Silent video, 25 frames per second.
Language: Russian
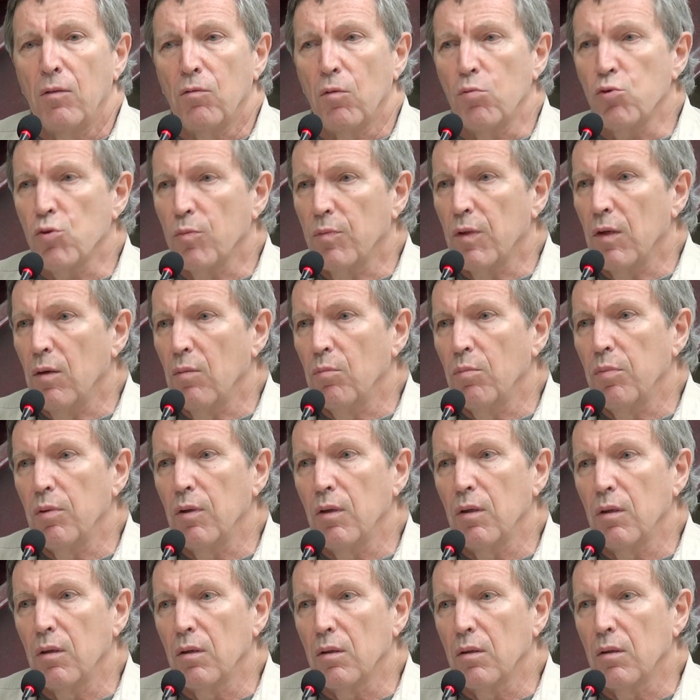В общем, там
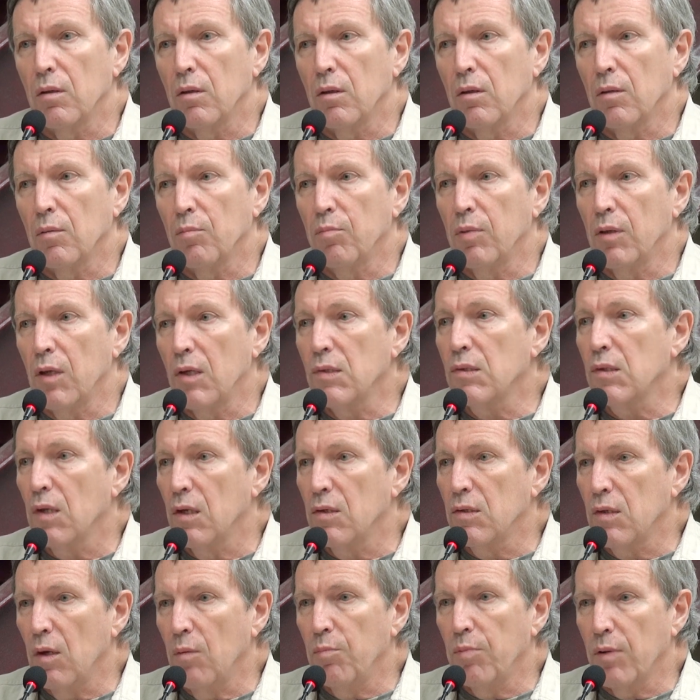был, э, была
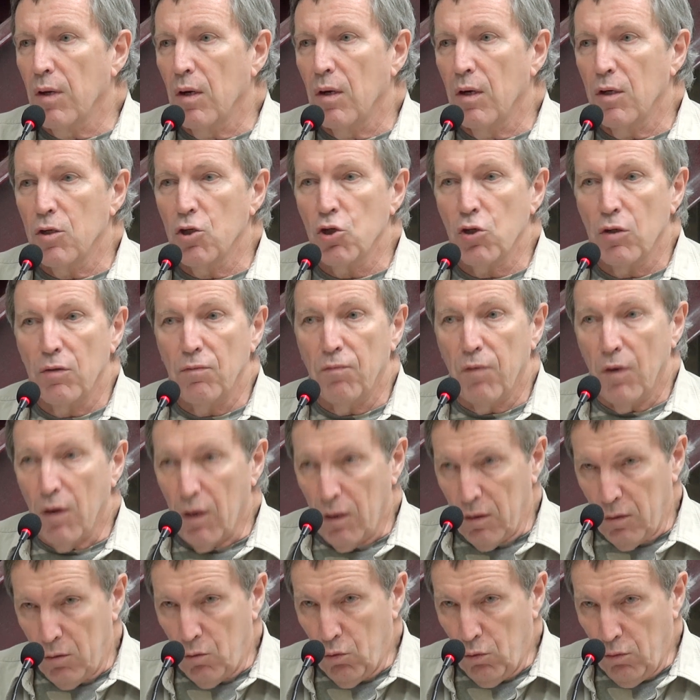статья про Анже
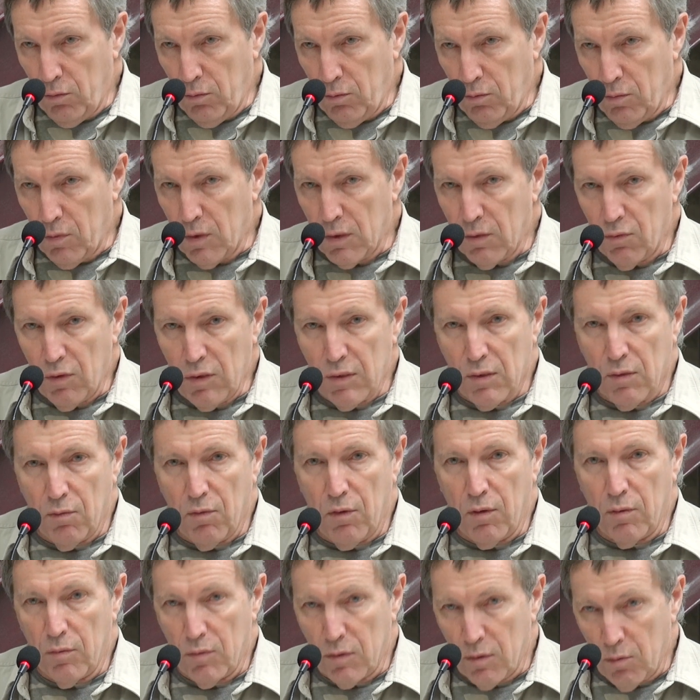Вайду,
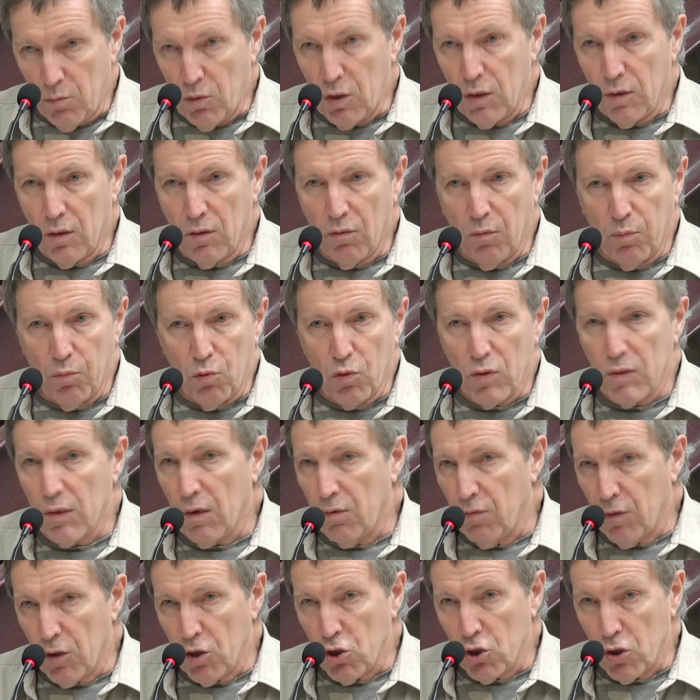известного знаменитого
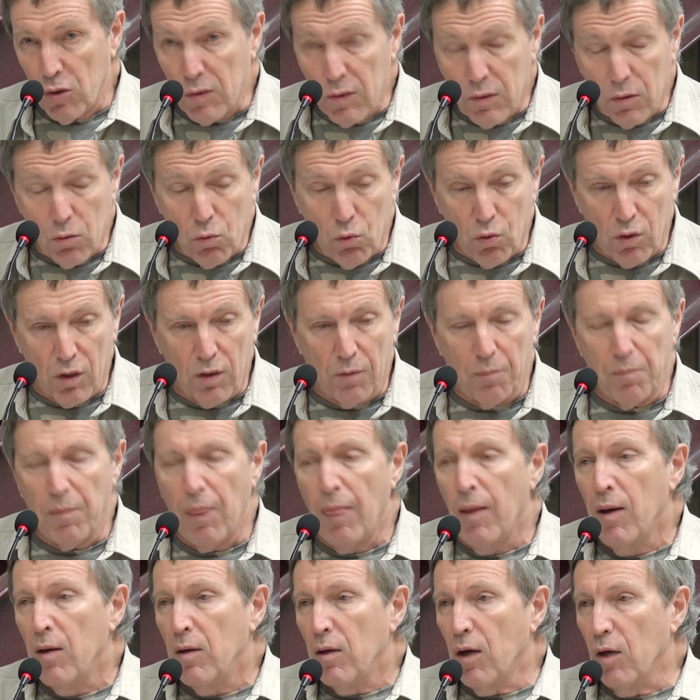польского режиссера,
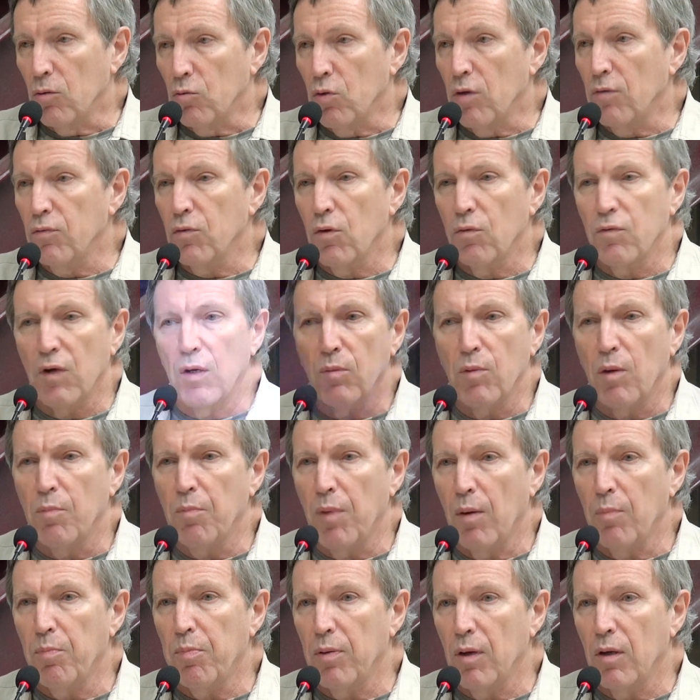который в то время
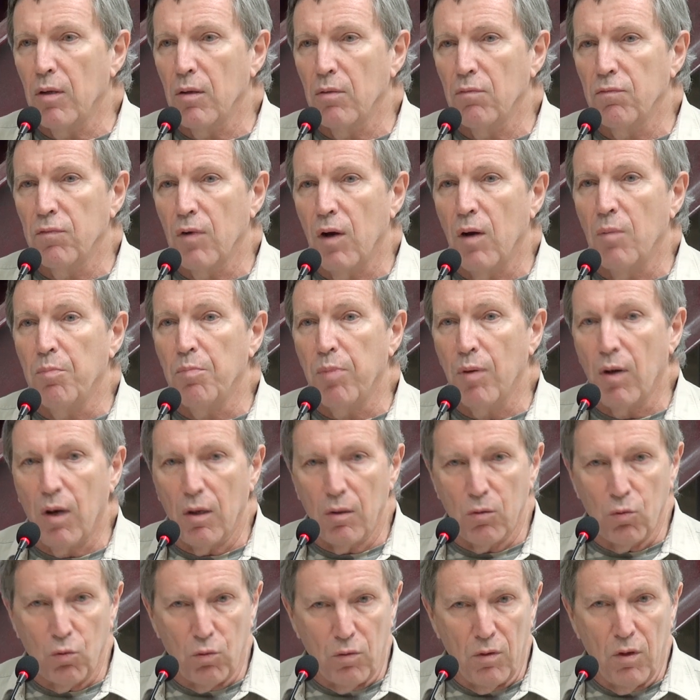попал в
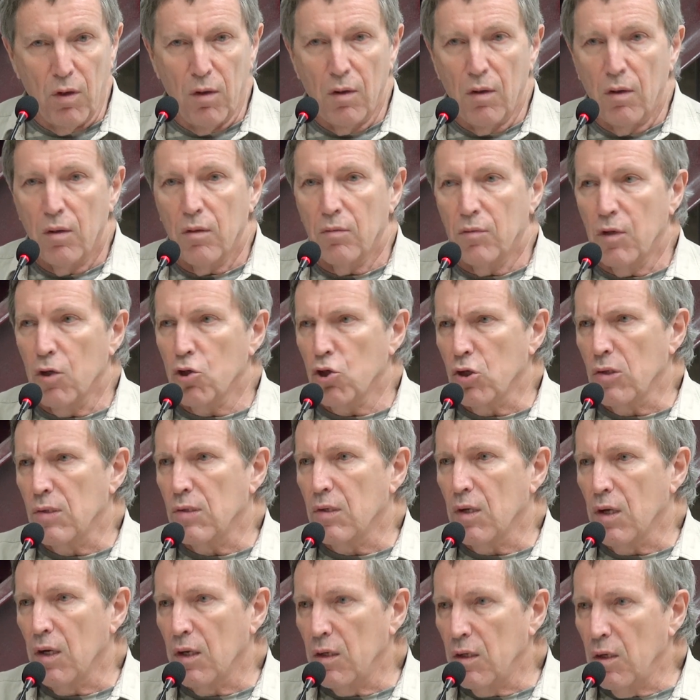опалу в нашей
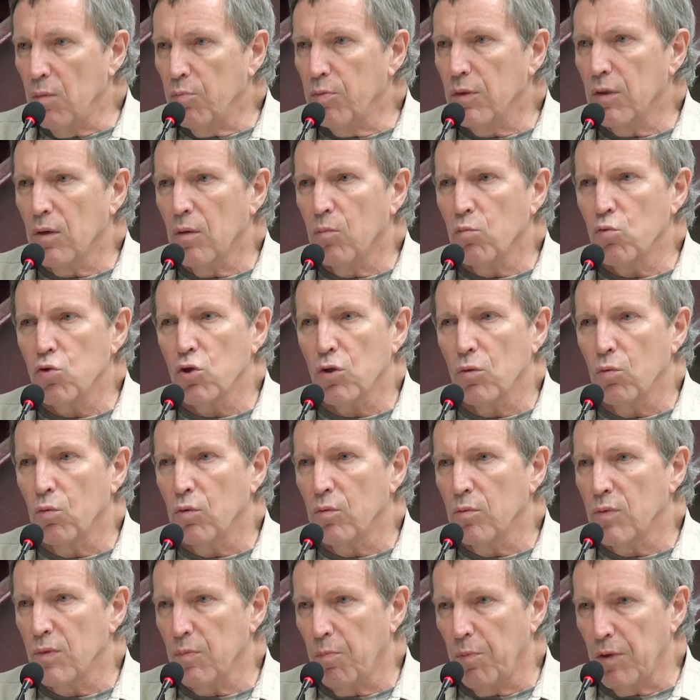стране, потому что
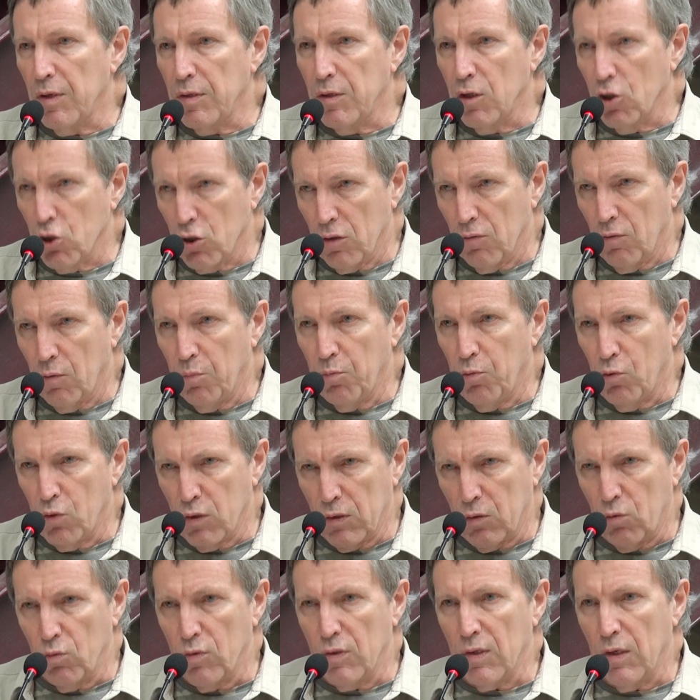он поддерживал
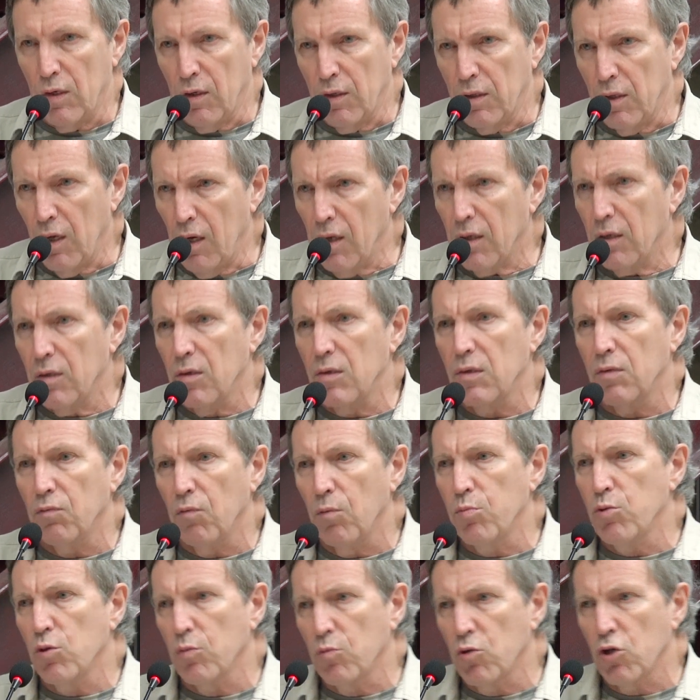польскую солидарность.
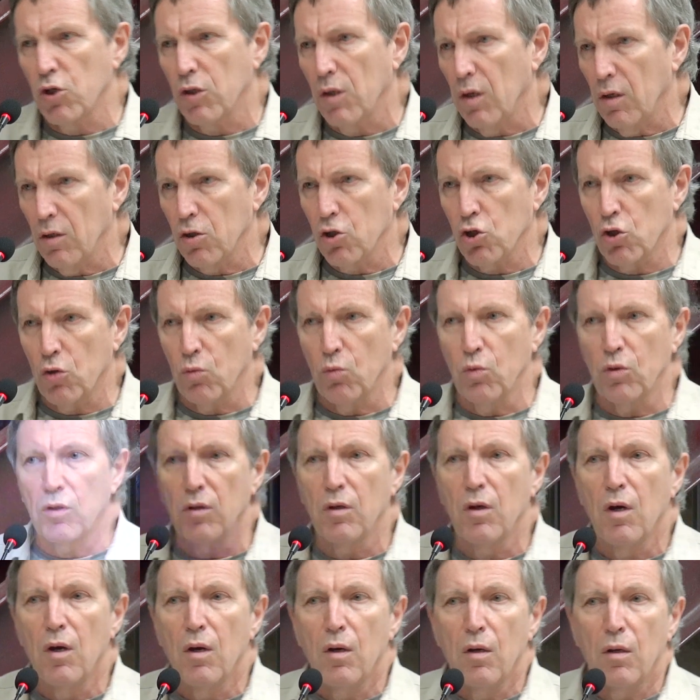В общем, считалось, что
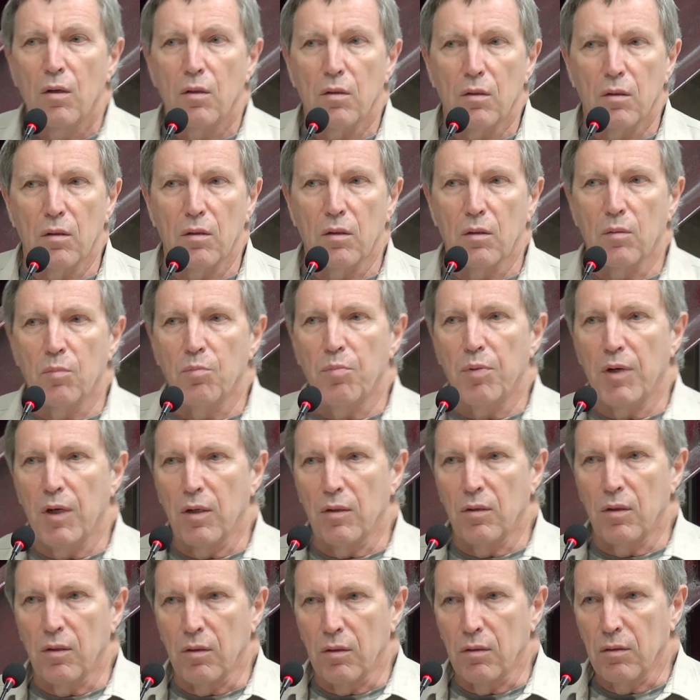он э,
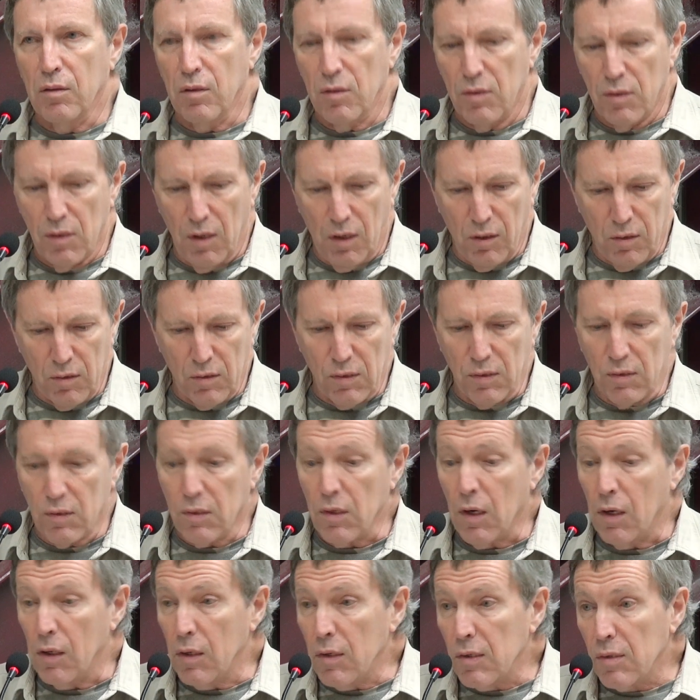предал идеалы
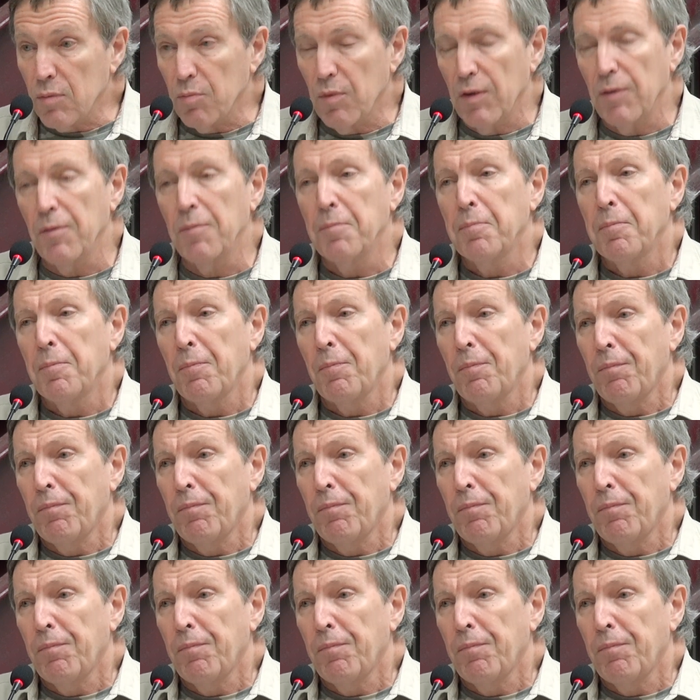социализма.